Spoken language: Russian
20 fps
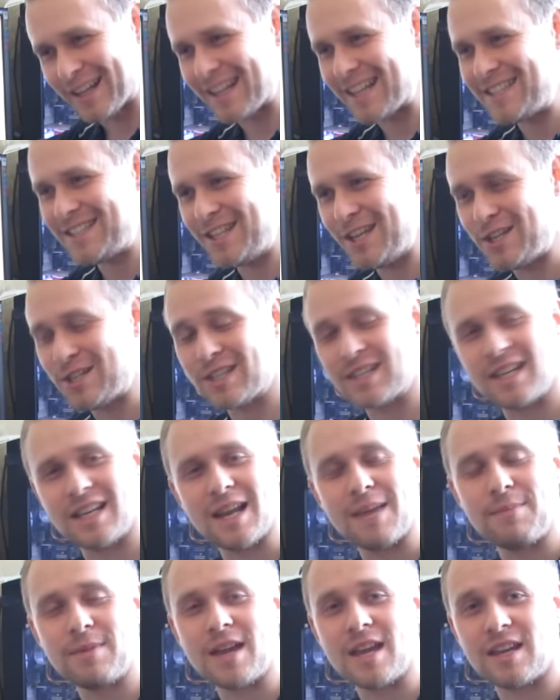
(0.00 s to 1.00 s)
классически
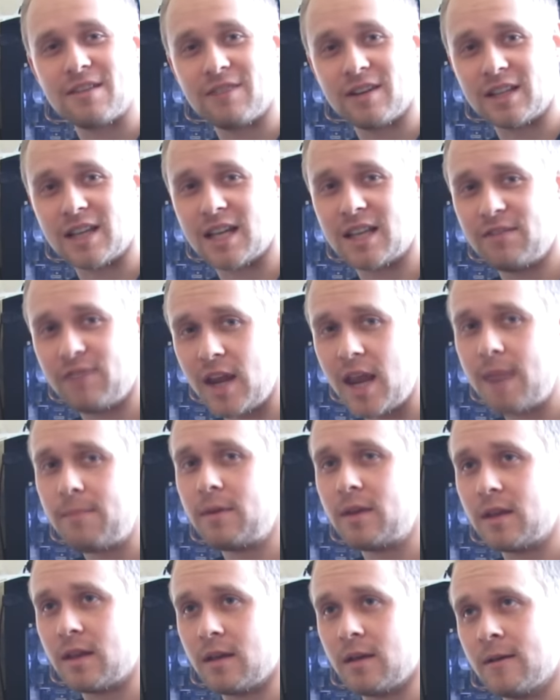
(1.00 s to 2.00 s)
для меня не хватает
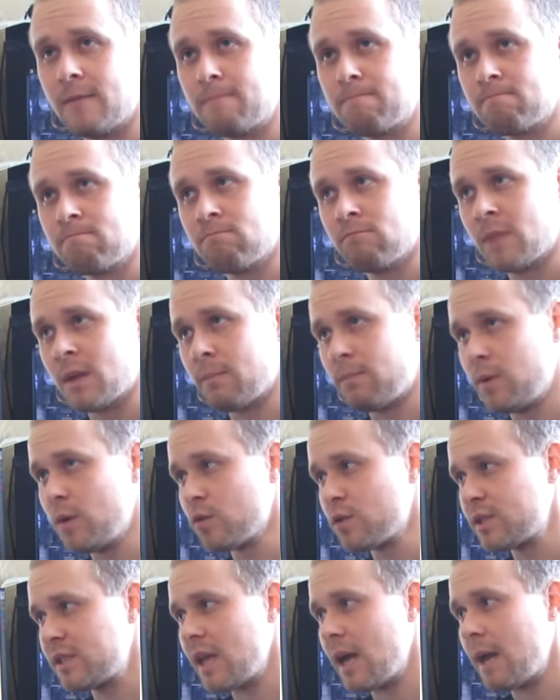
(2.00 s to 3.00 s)
времени.
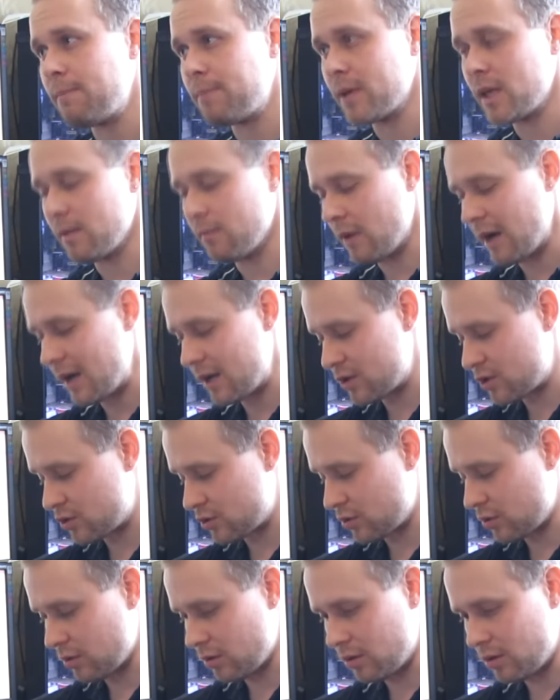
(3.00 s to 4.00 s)
Плюс я понимаю,
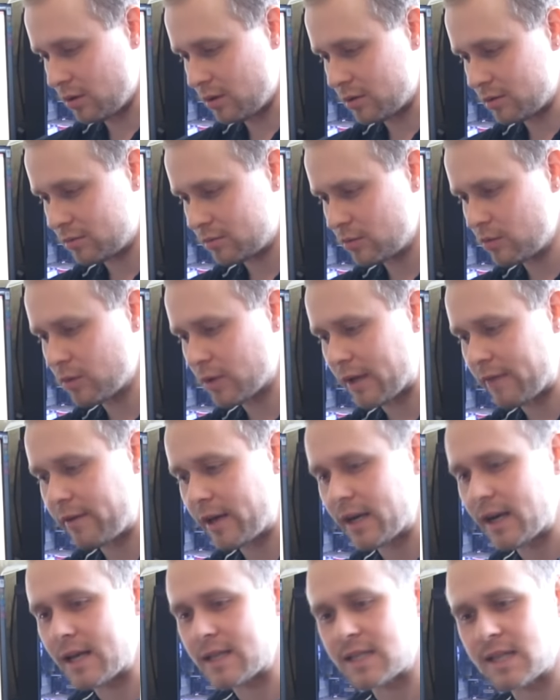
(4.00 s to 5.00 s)
что, ну,
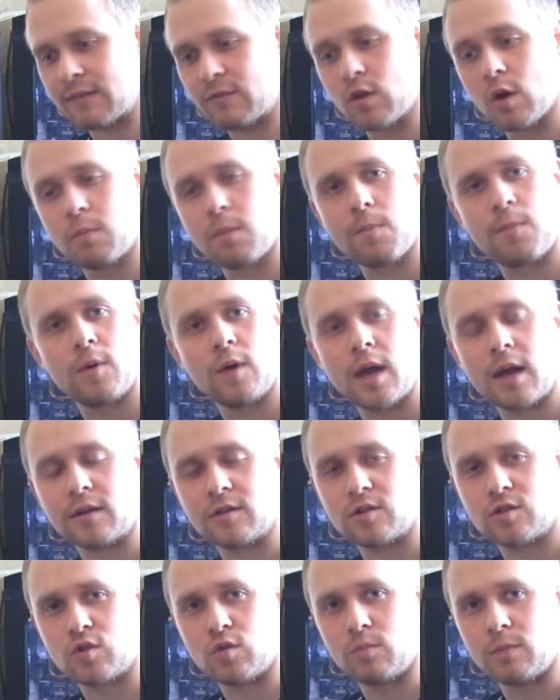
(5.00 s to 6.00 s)
наверное, основной
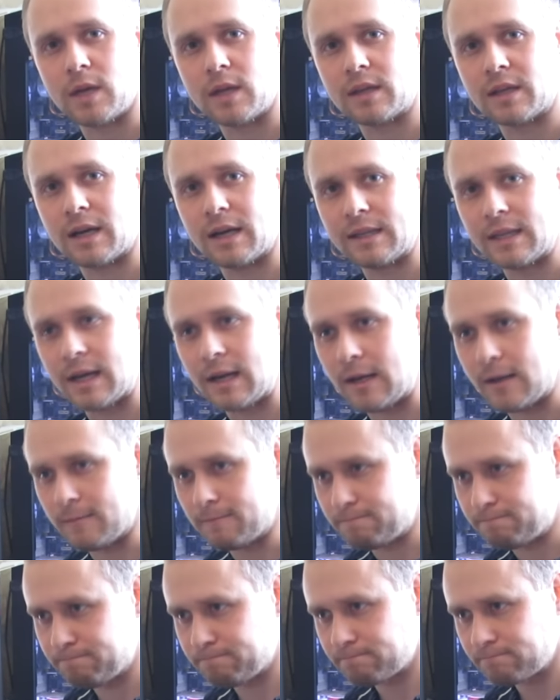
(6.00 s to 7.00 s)
популярностью у меня на
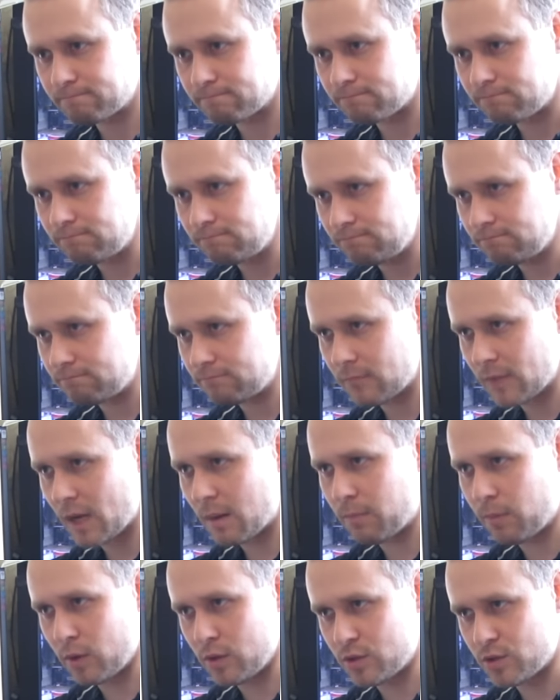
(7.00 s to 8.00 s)
канале
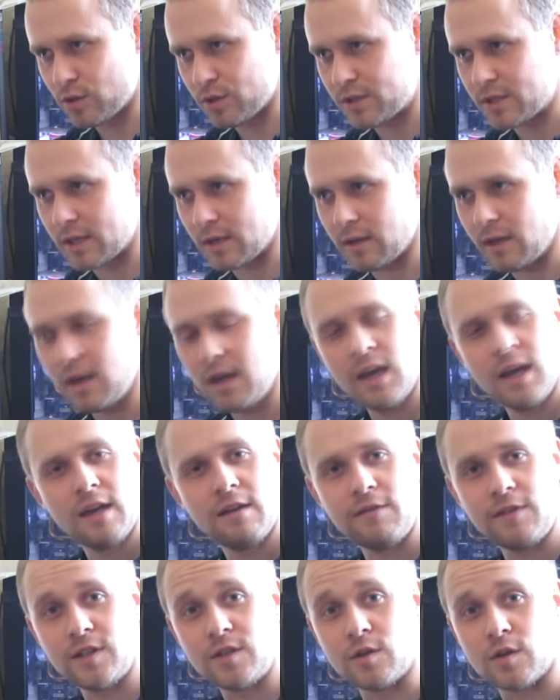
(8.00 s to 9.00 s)
пользуются
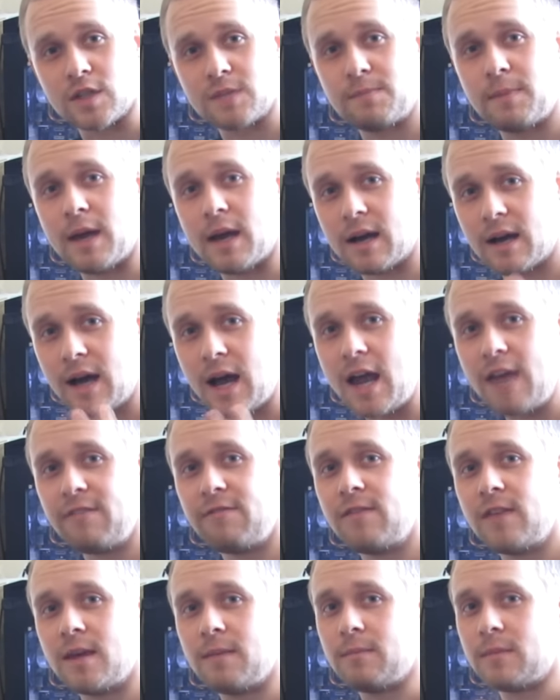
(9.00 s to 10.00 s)
видео с
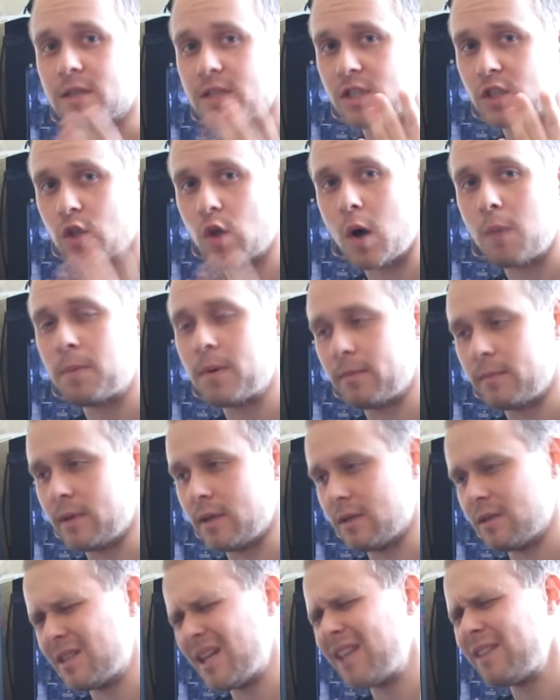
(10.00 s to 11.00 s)
биографиями, с
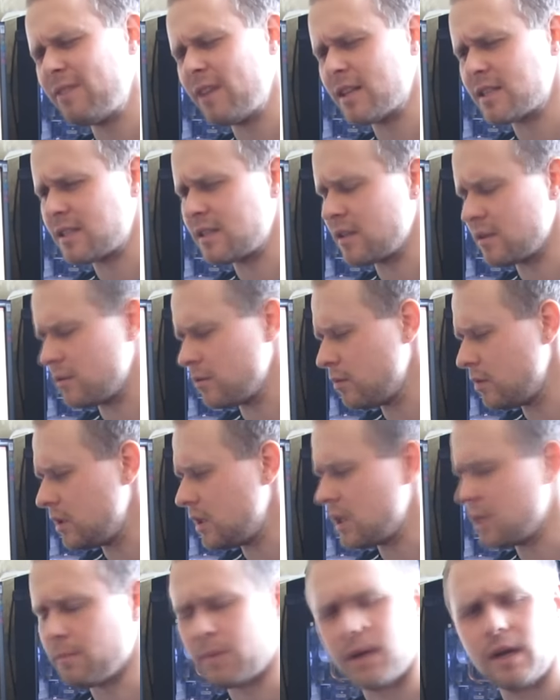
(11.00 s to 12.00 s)
топами. Соответственно, ну и
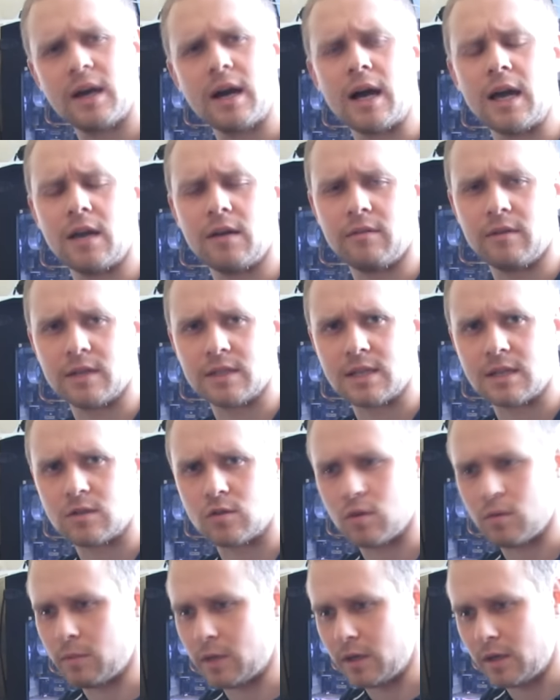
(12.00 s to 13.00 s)
не напрягая вас
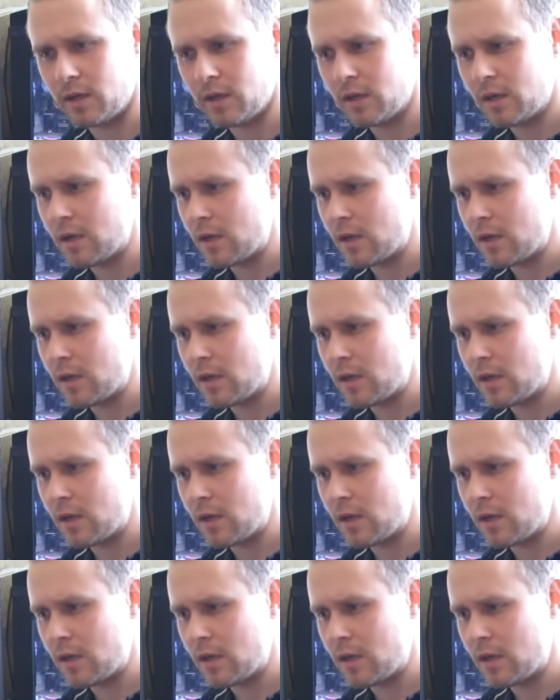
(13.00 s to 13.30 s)
особо